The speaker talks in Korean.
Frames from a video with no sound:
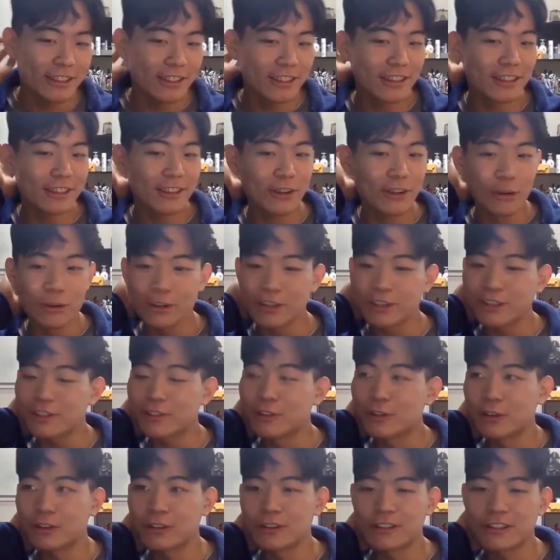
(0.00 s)
또... 거기는
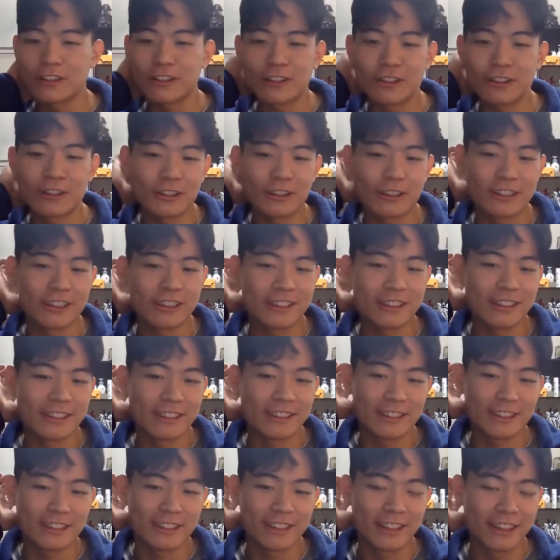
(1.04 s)
그런데요.
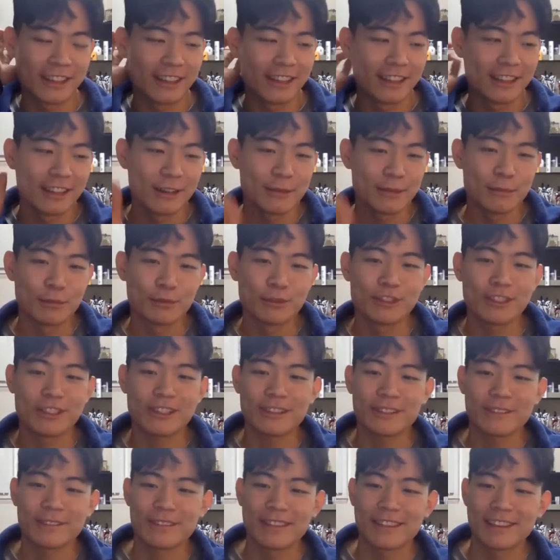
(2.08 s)
그
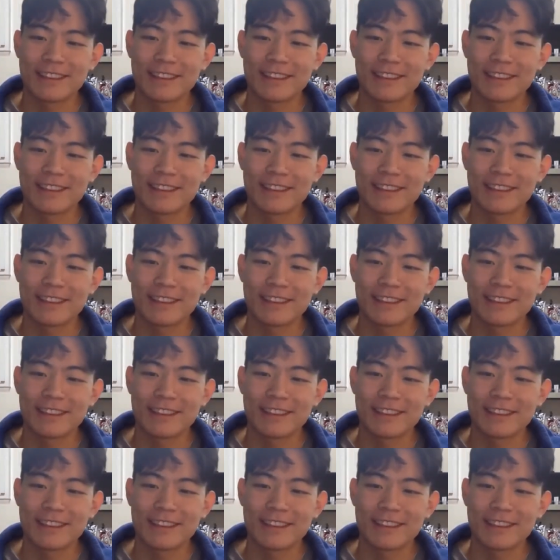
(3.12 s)
뭐지?